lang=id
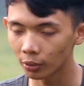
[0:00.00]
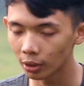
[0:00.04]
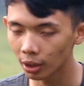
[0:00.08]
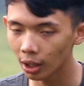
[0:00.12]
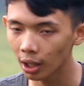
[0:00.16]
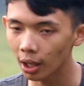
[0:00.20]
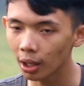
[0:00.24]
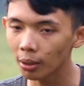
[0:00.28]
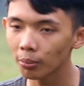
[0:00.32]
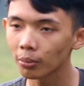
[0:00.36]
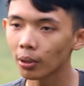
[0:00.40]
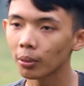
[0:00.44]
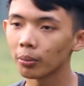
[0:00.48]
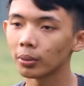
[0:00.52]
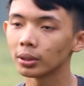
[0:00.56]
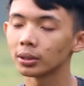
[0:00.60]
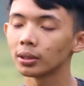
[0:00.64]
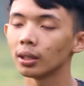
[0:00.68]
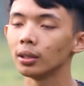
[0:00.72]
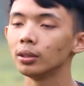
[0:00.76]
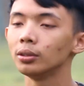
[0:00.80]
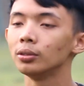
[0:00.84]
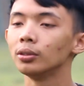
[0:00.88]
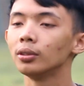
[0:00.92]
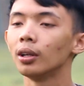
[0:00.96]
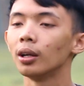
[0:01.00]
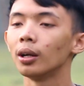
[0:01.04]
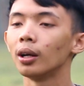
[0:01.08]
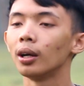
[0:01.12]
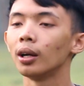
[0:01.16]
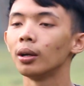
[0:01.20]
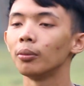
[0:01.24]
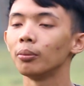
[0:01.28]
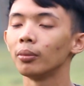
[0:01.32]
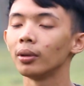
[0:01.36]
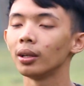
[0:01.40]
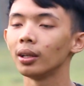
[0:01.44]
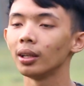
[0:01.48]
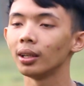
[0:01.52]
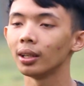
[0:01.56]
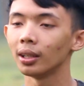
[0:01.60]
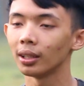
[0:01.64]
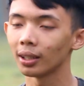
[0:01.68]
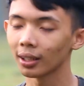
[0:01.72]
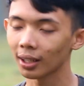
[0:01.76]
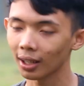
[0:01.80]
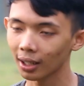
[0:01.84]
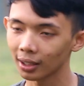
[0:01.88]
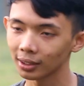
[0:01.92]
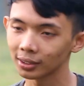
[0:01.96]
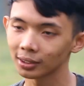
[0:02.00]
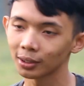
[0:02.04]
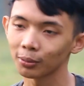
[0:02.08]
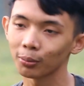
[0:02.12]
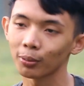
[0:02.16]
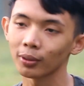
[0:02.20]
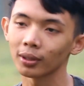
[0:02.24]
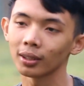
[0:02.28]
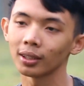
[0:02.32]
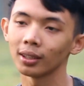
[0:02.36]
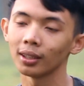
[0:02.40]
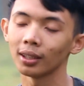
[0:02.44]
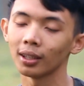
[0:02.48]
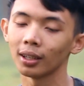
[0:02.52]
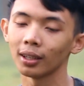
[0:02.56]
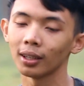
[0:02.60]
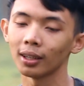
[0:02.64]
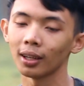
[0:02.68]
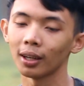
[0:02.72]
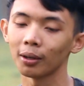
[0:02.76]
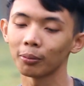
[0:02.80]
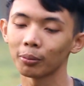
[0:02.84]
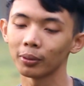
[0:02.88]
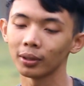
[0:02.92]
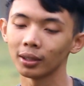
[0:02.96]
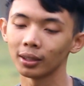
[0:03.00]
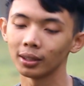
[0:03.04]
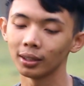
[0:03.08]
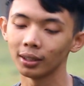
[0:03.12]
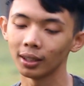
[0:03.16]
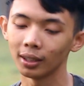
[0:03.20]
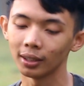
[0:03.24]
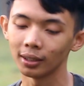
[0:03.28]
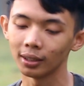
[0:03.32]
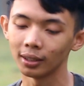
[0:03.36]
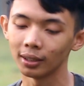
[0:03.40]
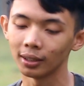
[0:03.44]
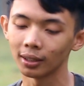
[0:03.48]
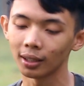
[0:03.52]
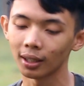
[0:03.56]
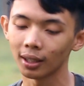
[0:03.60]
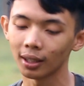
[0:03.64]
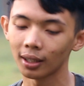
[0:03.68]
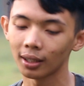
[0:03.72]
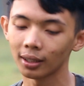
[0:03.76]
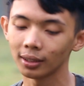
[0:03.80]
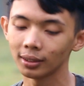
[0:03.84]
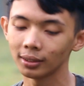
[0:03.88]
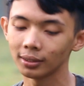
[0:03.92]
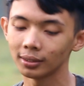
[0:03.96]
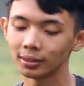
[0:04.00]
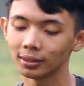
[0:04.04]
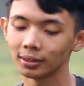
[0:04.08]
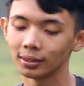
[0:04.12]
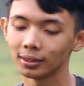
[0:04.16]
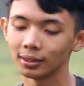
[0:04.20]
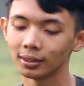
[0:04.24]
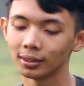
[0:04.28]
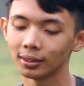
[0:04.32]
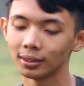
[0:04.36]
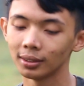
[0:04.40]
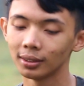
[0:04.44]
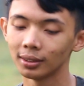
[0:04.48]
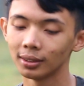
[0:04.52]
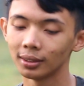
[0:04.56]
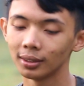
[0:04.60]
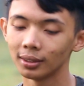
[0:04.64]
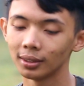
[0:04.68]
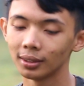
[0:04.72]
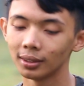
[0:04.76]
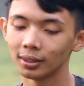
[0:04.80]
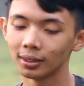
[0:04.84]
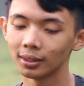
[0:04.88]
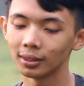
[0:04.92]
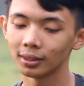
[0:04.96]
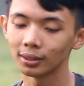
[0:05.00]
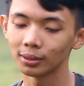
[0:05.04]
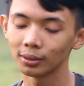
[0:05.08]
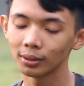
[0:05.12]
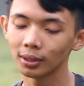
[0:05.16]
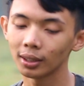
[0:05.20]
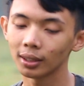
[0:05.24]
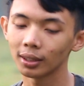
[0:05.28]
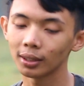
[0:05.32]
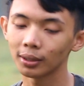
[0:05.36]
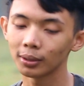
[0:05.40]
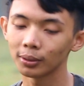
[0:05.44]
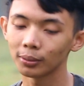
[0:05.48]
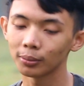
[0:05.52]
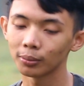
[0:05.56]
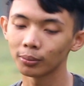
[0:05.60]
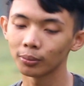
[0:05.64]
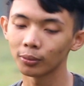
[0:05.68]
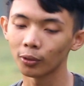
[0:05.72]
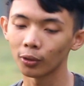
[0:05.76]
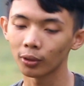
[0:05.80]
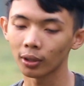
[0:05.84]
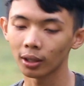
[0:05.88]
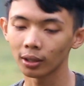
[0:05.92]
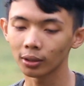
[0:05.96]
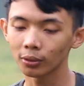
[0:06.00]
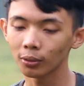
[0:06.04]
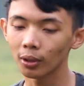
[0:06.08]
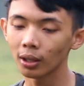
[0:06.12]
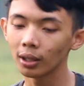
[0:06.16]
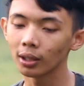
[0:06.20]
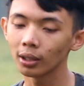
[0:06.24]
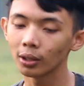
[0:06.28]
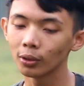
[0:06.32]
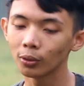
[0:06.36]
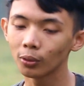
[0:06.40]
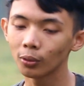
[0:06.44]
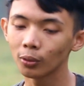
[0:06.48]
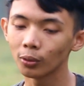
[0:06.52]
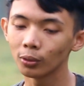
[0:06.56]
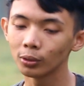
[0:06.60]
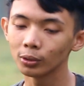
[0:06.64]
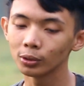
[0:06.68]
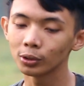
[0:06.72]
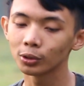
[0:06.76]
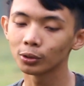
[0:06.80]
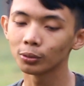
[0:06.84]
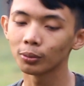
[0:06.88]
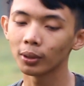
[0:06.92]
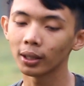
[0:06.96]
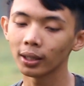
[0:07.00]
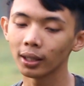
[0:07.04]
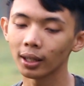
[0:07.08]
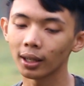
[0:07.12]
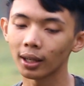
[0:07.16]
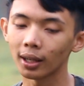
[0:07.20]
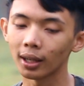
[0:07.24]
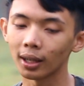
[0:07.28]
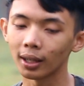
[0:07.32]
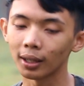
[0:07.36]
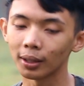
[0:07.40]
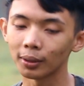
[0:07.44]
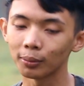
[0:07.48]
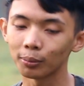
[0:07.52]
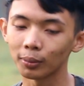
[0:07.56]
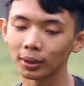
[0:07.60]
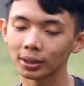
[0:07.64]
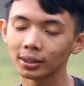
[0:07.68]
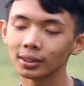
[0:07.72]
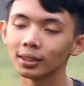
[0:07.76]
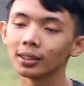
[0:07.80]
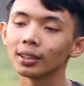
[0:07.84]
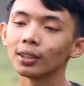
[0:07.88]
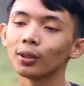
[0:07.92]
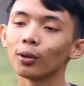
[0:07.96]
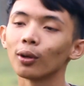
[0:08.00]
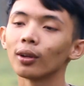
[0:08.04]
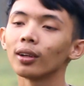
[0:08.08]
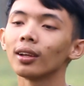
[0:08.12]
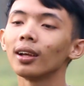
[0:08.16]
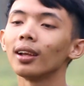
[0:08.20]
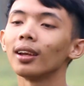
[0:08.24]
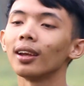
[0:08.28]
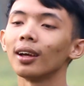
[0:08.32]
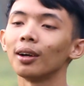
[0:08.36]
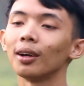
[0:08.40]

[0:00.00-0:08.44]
alhamdulillah mama saya juga menginginkan seperti apa yang dia inginkan jadi ya, orang tua ngedukung cuma ya masih